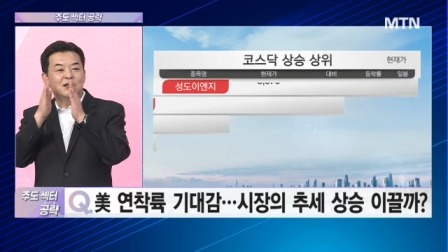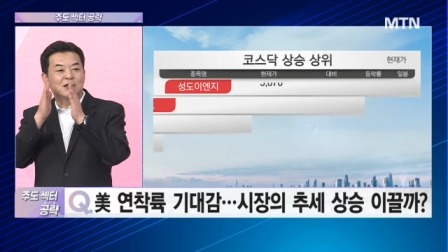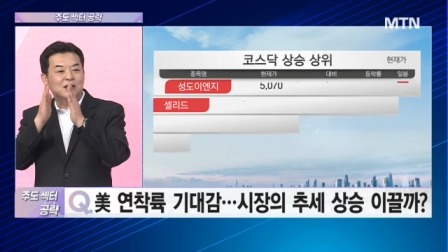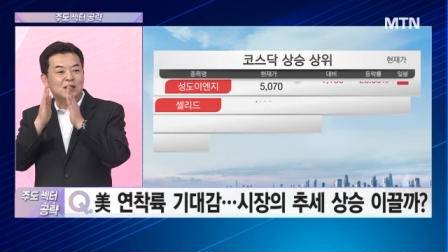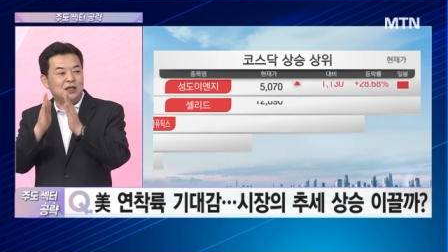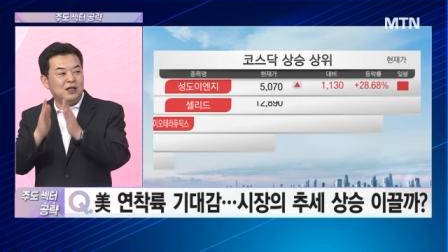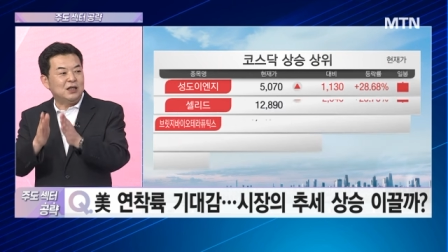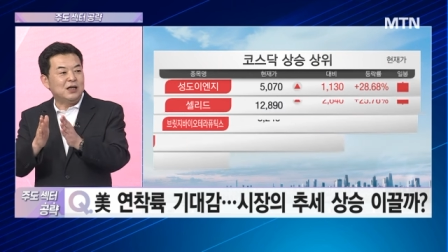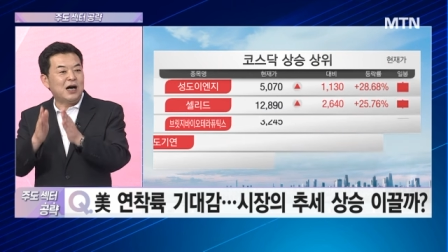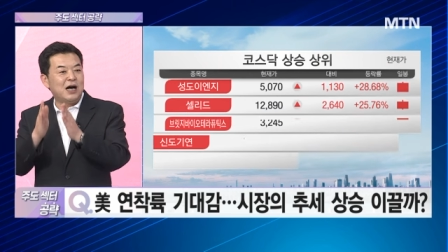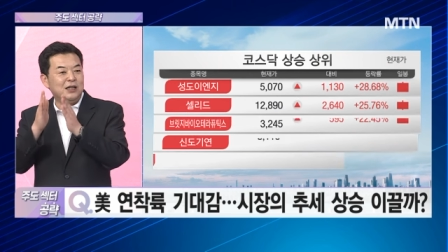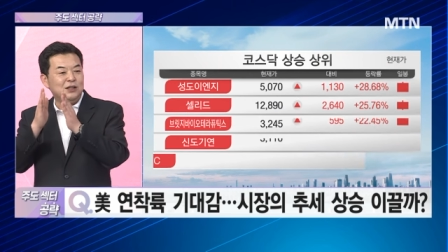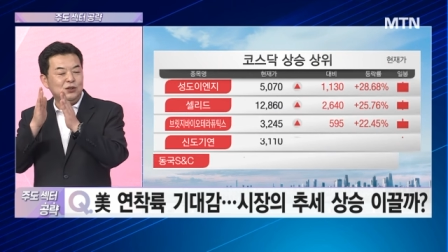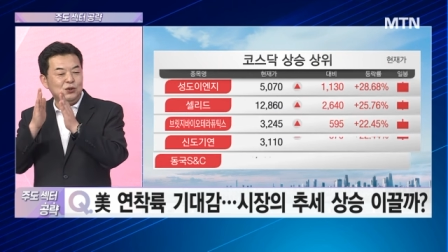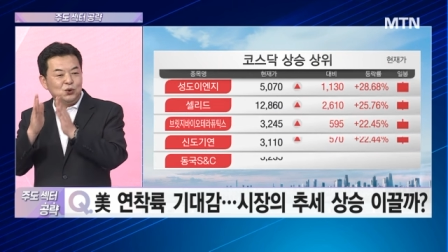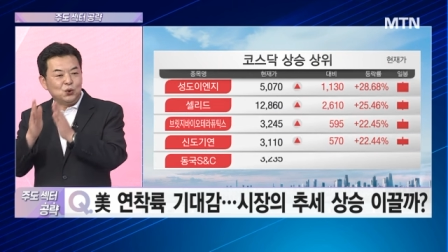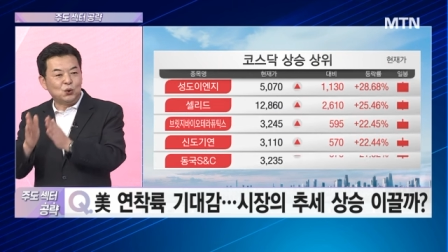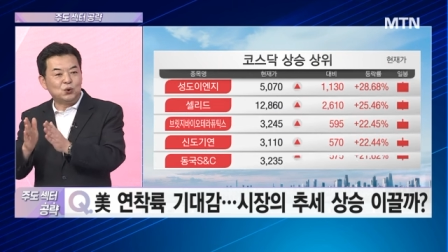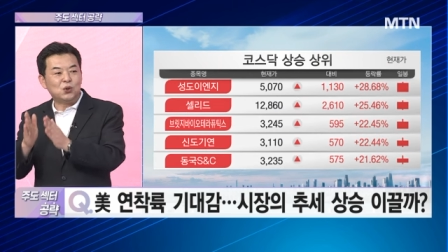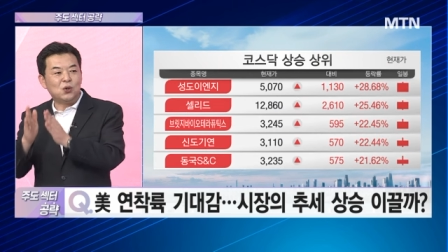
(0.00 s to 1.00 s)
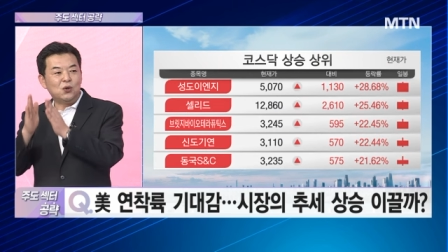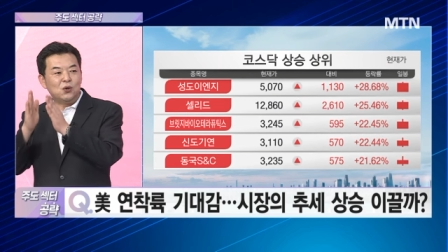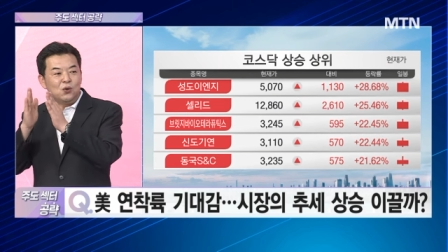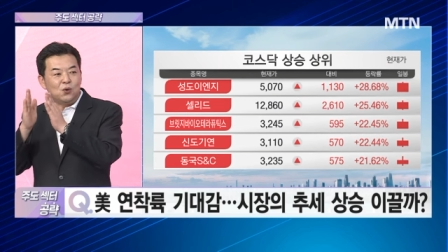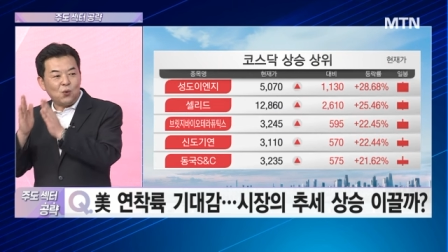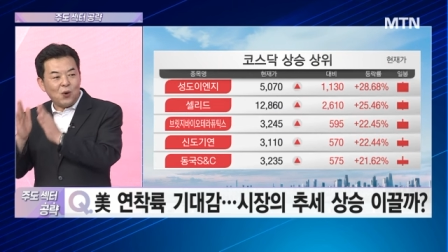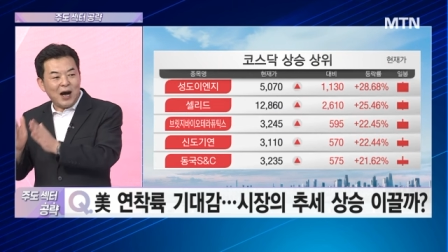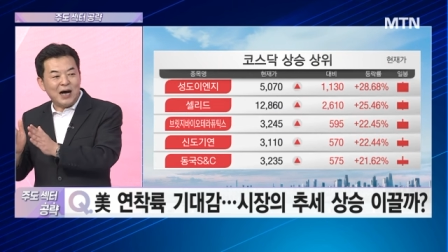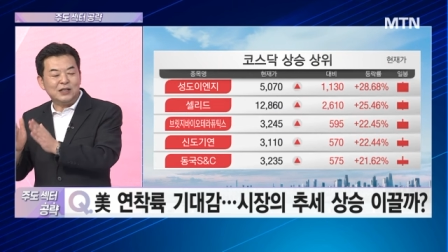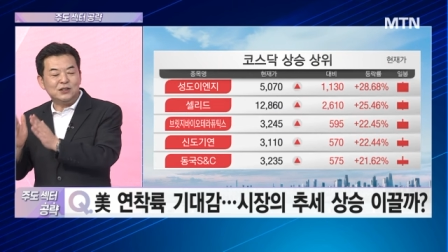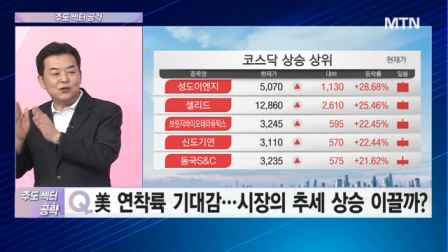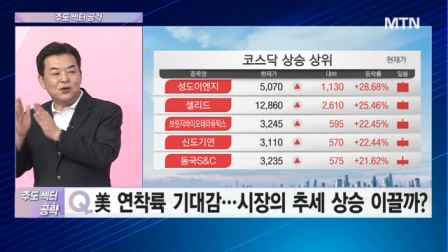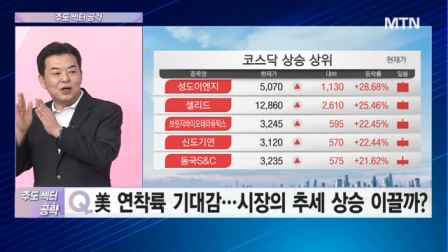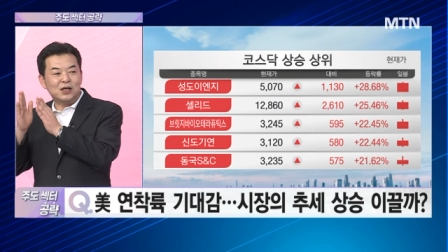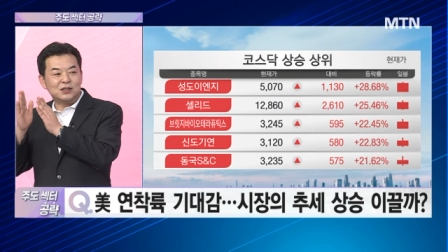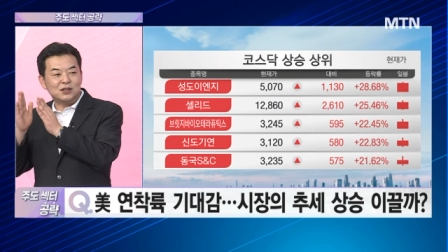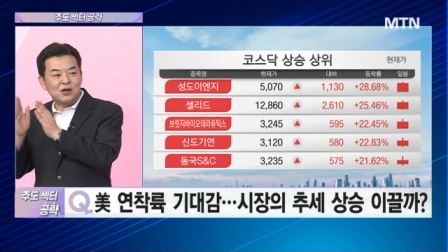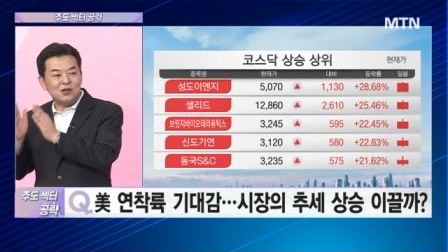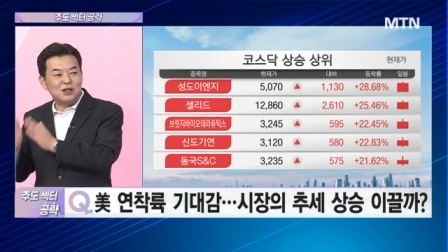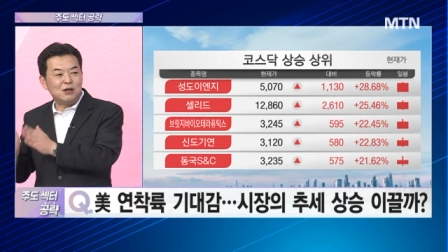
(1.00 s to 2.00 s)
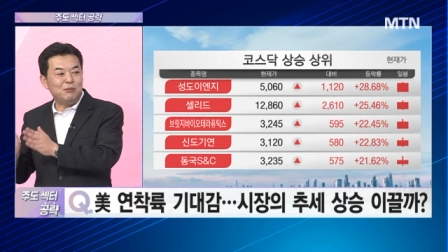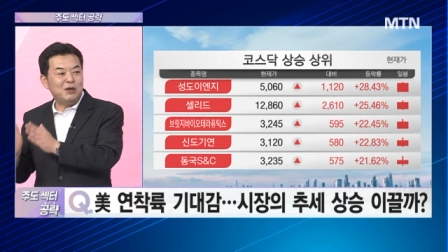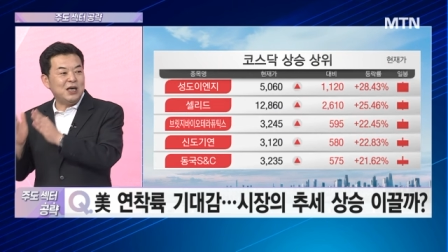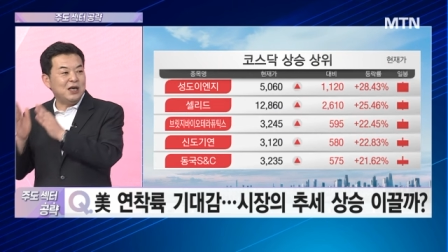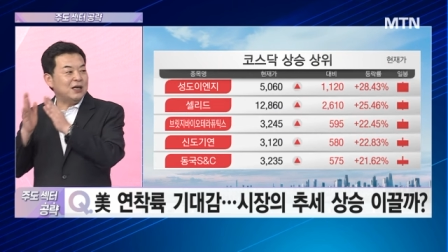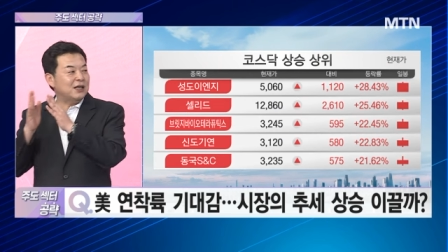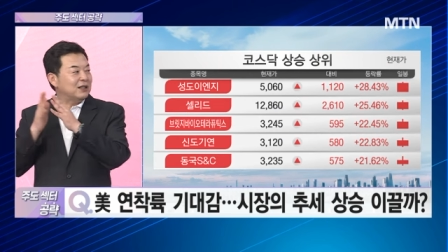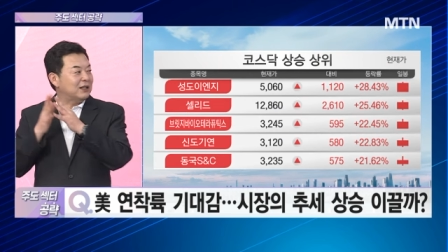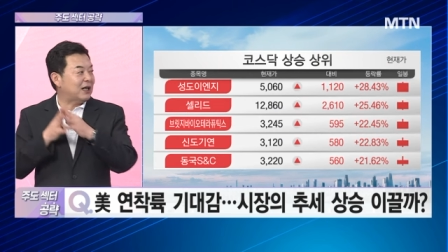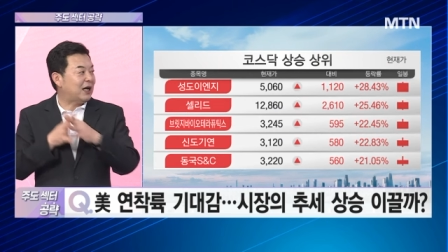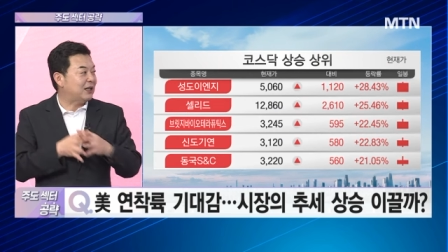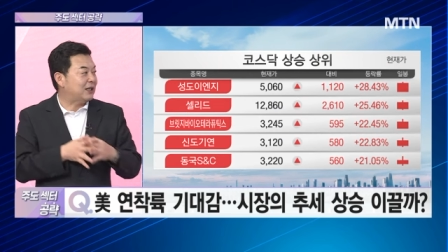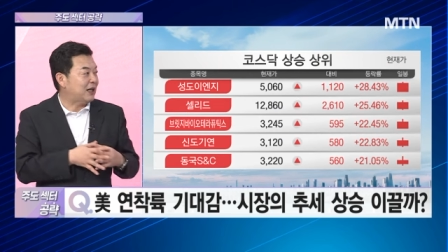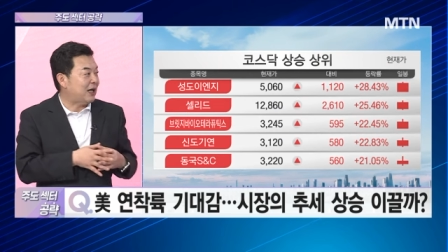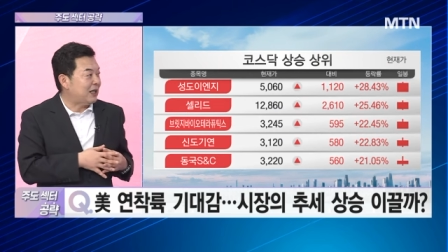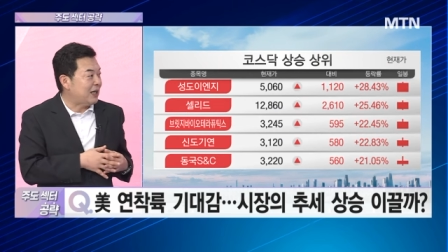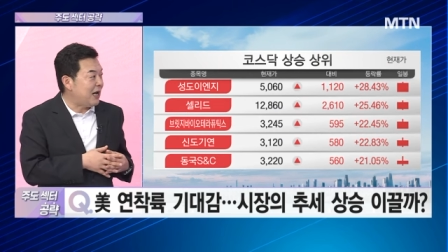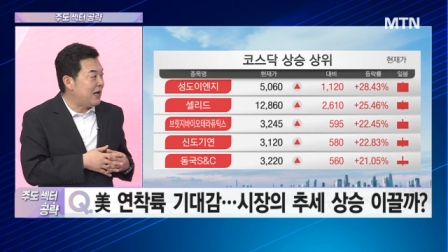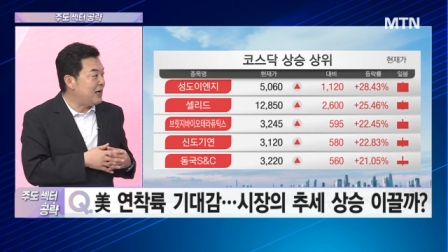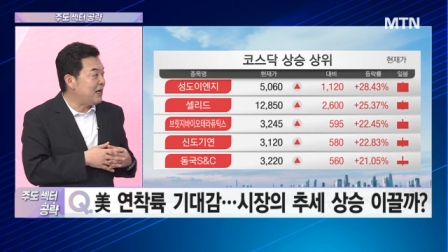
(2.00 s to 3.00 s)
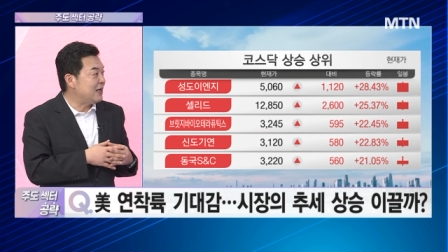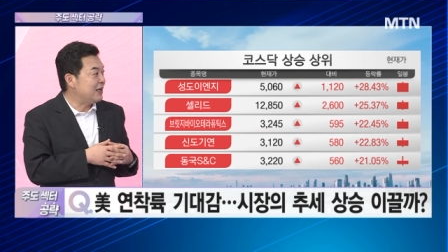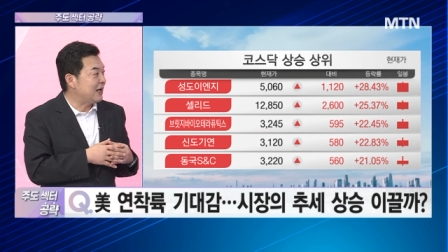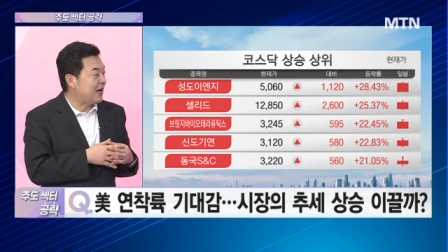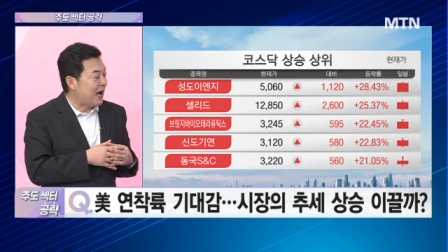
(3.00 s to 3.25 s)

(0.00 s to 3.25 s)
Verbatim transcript: 기간 조정 과정에서의 흐름이 나타날